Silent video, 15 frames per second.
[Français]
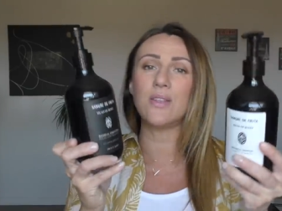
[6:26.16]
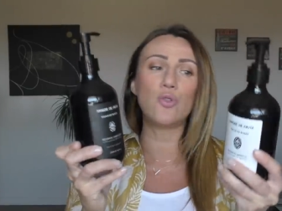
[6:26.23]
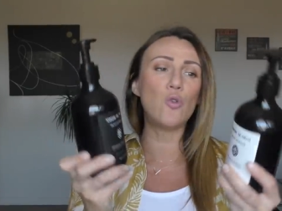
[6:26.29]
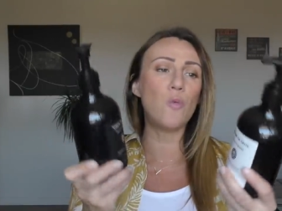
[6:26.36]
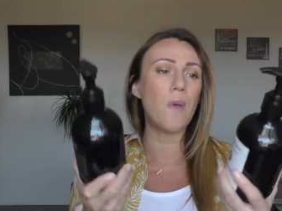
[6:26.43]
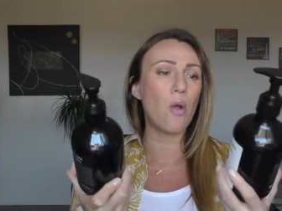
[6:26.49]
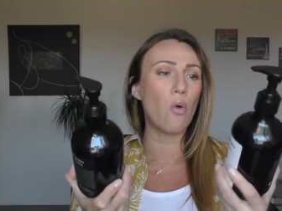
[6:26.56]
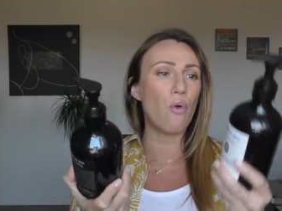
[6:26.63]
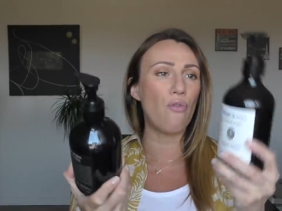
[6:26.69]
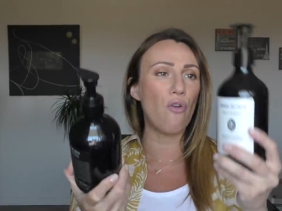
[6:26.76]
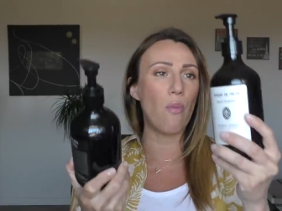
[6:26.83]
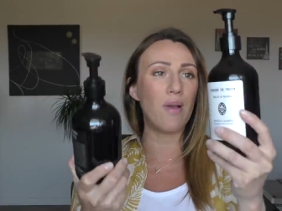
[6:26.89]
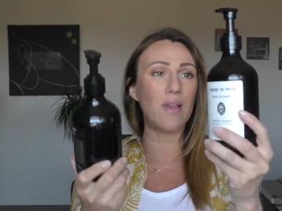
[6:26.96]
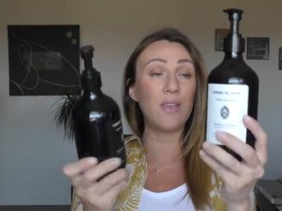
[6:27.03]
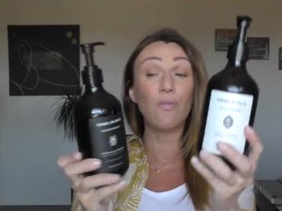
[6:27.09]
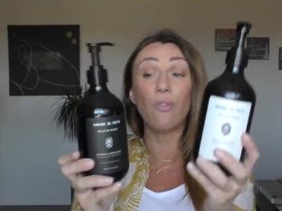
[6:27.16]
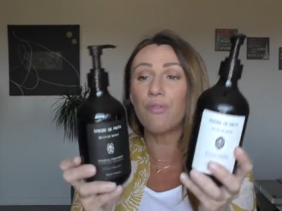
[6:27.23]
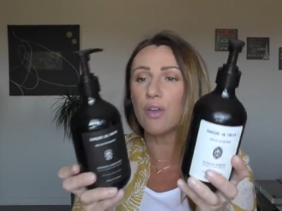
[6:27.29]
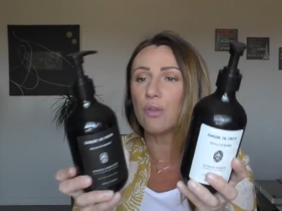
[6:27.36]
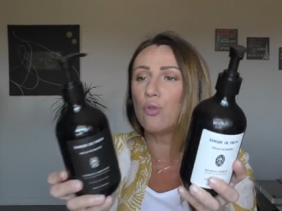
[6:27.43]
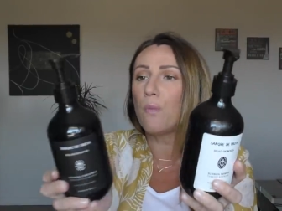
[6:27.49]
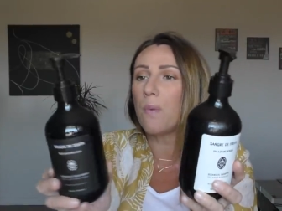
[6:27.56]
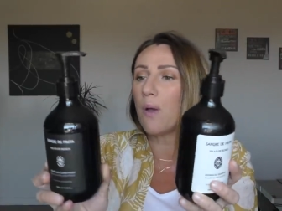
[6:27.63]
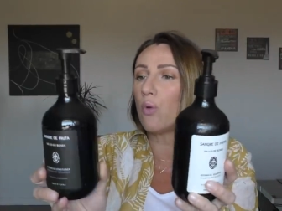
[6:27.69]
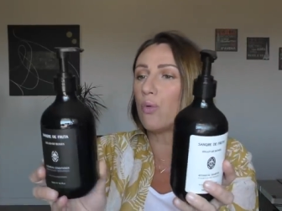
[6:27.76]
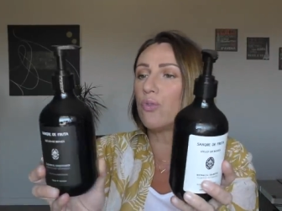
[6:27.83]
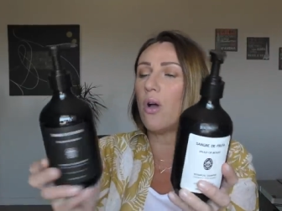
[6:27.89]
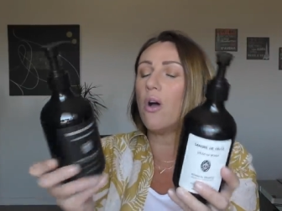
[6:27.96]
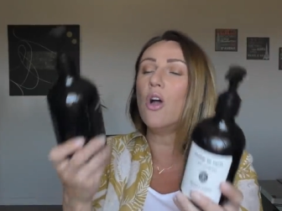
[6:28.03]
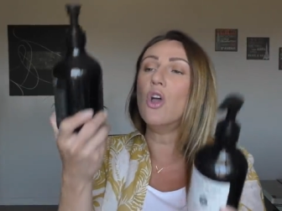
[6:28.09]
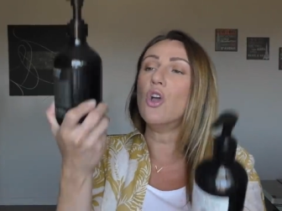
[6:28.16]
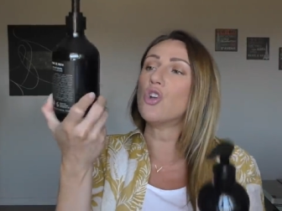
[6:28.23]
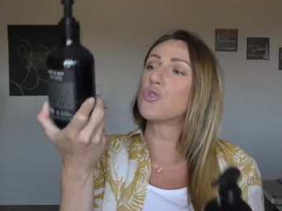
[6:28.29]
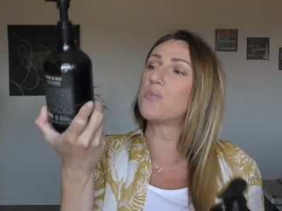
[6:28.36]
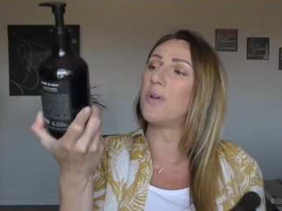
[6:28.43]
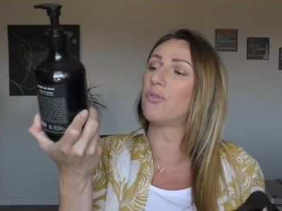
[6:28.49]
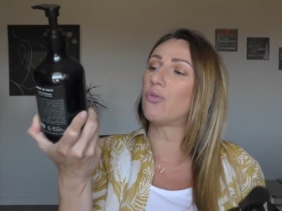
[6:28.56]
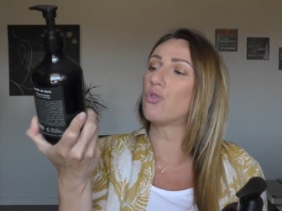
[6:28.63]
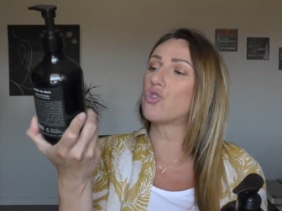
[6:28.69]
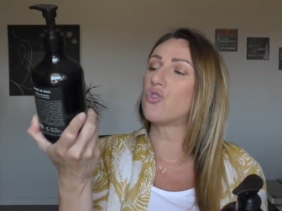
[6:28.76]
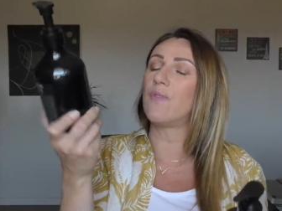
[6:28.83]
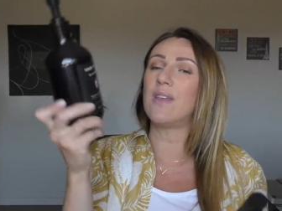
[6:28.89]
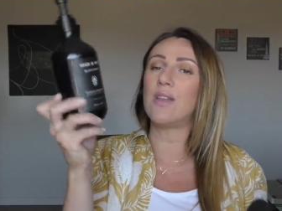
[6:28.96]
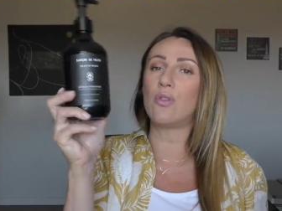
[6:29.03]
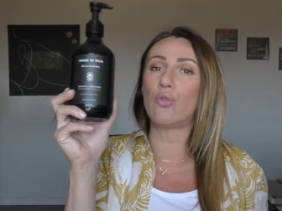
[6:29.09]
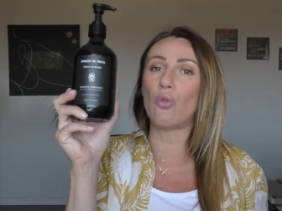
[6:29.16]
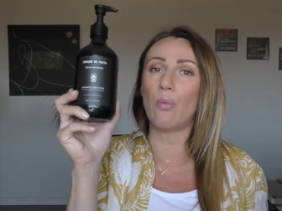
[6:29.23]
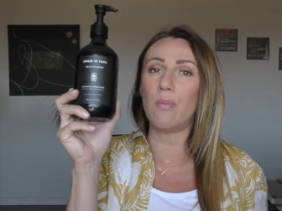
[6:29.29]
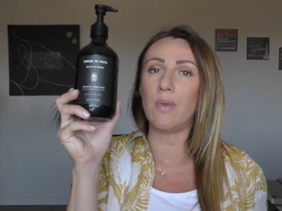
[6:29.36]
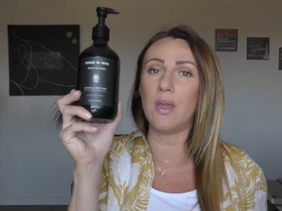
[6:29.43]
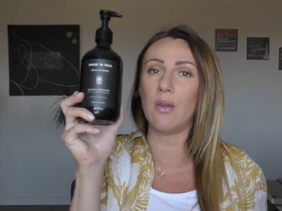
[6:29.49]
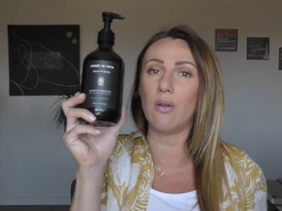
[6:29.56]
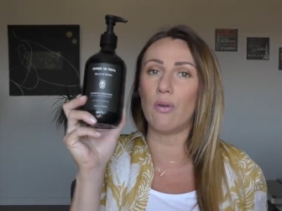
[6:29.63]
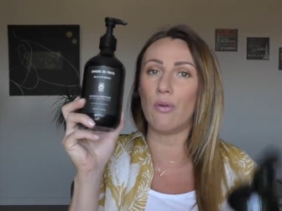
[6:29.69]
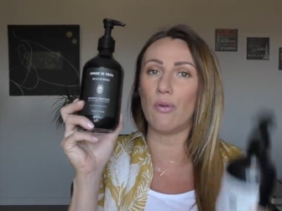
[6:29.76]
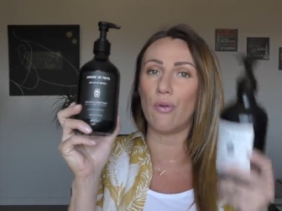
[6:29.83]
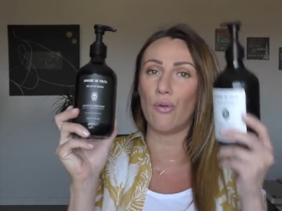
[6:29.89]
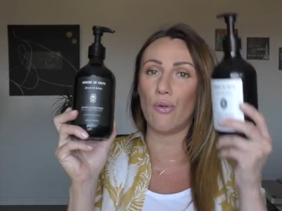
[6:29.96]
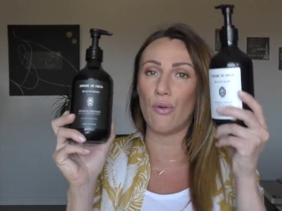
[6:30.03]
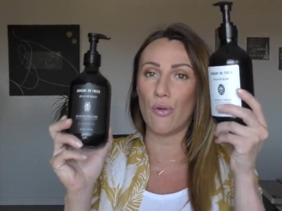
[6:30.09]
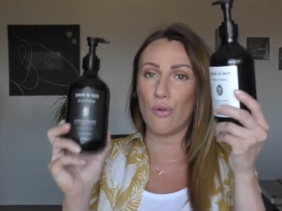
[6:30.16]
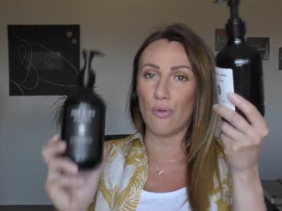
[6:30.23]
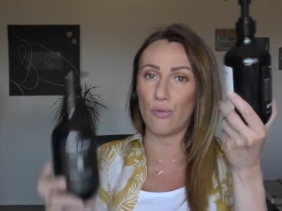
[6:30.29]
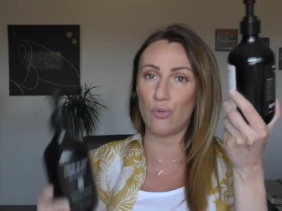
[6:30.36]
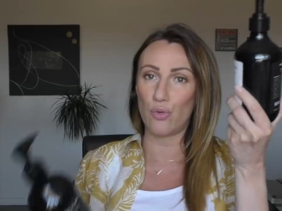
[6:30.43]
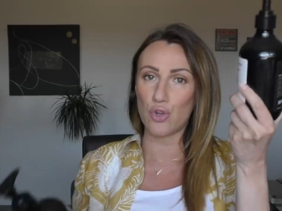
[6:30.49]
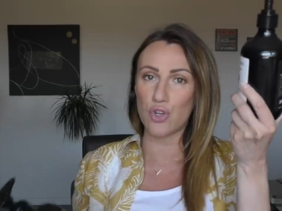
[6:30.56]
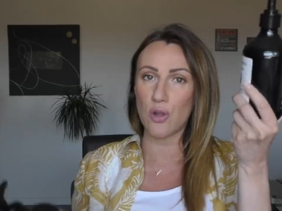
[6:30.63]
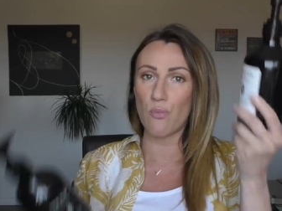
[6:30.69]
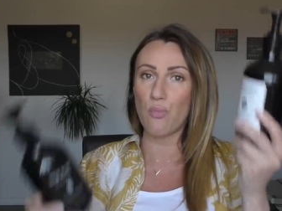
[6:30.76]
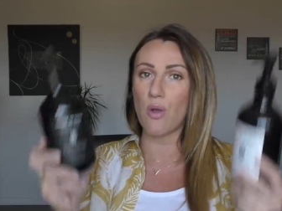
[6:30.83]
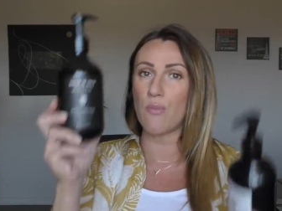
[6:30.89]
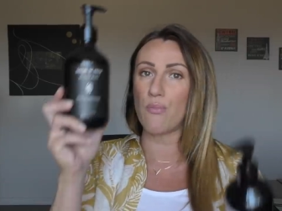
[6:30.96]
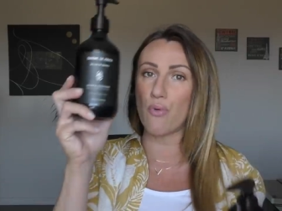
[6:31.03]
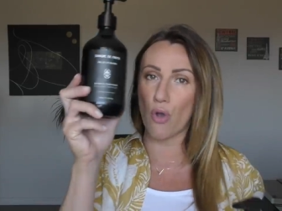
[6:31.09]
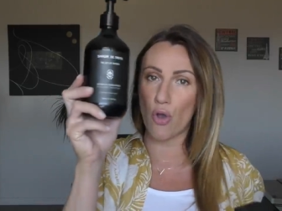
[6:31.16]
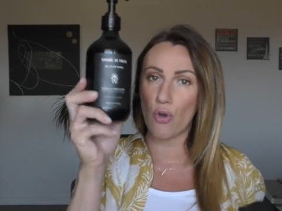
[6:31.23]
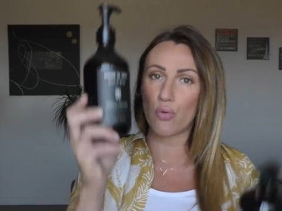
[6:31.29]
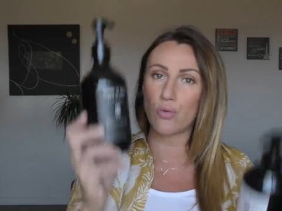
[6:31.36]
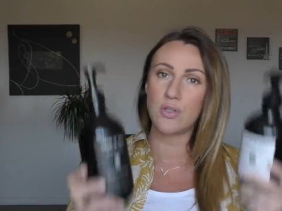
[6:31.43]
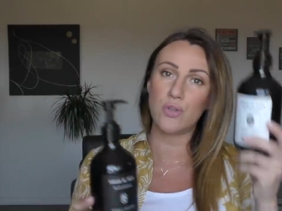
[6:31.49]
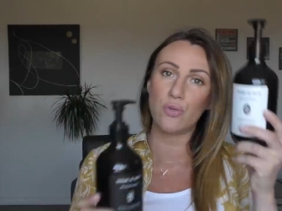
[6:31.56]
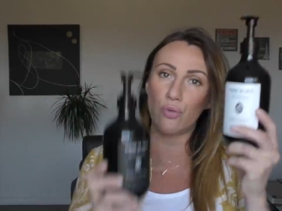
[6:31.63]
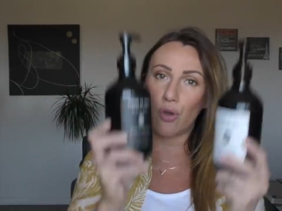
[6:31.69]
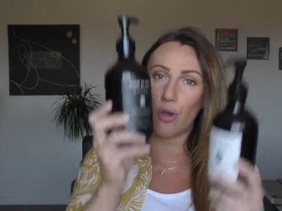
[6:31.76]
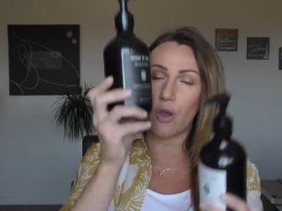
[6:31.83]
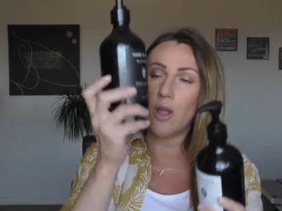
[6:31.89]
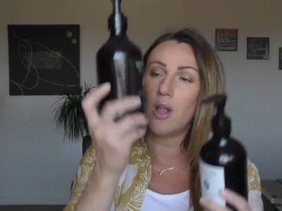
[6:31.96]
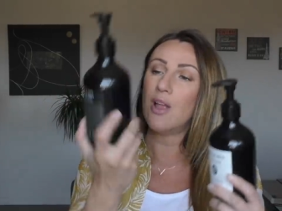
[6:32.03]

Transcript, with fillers: des super gros formats qui vont faire super longtemps. Je pense que je vais tomber deux shampoings pour un conditionneur.